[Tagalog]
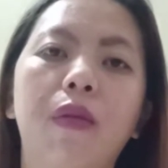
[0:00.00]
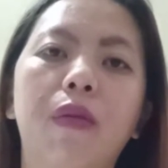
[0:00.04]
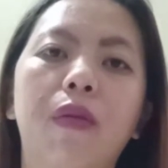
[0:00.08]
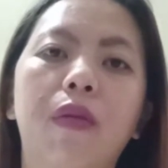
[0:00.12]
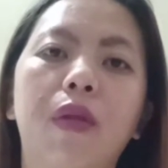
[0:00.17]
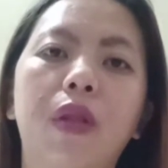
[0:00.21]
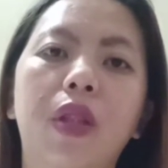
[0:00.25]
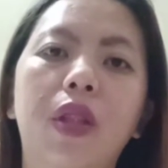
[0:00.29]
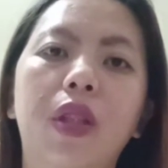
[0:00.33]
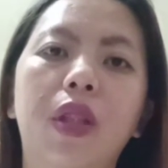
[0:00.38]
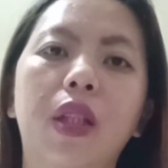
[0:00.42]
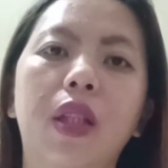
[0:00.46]

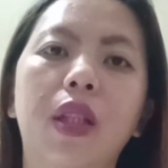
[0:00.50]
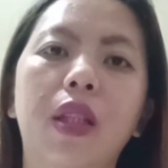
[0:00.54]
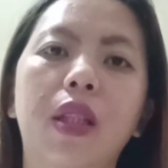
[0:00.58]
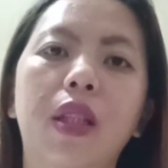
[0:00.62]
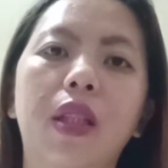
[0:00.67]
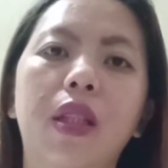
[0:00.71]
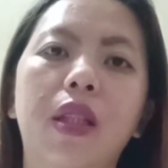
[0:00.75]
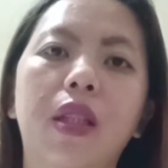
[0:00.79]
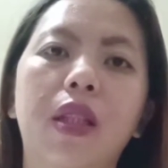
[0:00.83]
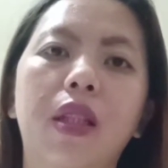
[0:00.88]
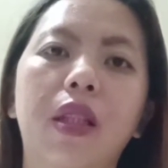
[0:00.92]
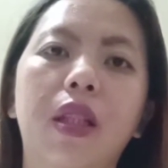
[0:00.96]
Which
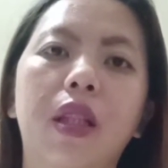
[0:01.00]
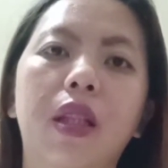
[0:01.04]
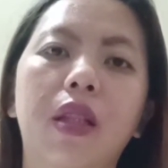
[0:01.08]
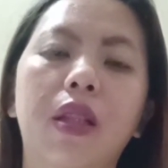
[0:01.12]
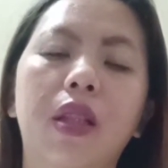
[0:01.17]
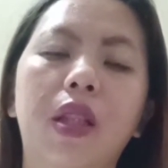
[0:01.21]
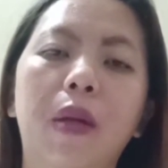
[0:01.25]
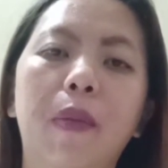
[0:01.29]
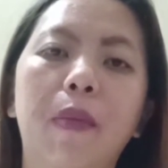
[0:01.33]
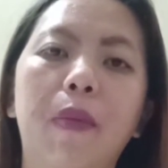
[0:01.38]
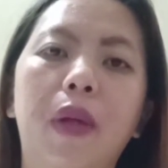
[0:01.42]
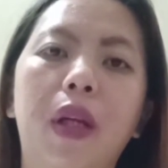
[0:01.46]
is,
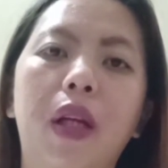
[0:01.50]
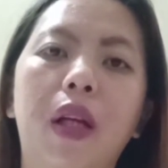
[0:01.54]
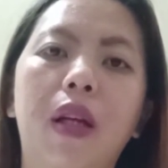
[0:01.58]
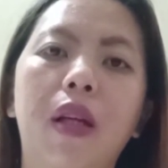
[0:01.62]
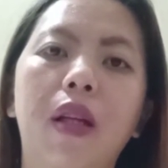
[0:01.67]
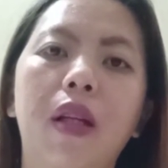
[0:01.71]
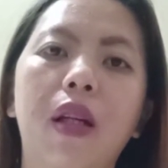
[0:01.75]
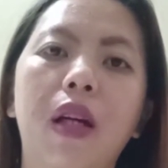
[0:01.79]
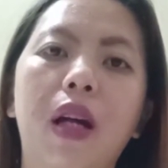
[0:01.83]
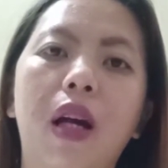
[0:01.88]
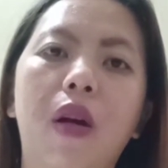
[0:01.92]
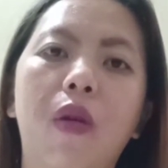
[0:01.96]
syempre,
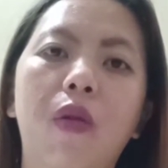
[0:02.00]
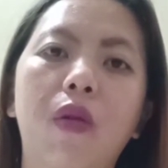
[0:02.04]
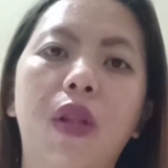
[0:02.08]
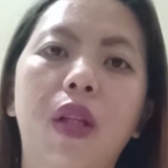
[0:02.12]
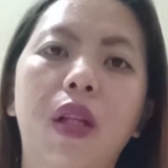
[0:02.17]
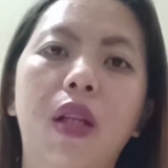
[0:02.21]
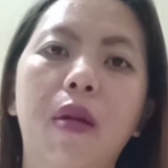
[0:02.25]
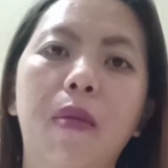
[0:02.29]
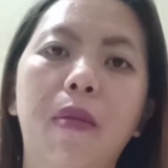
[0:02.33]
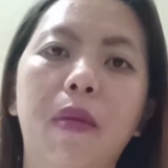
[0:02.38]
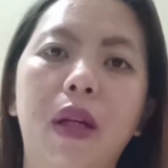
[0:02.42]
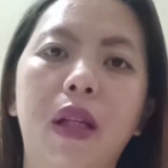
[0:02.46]
ako
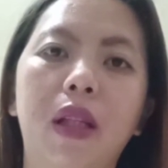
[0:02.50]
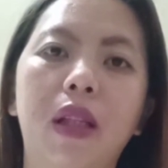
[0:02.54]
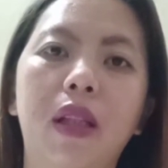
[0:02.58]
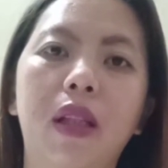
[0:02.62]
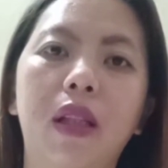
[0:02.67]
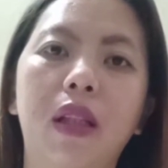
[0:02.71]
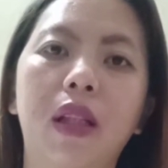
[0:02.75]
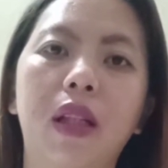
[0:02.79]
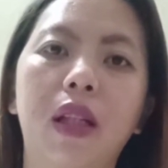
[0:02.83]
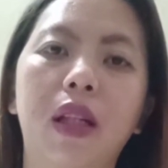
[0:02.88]
din naman,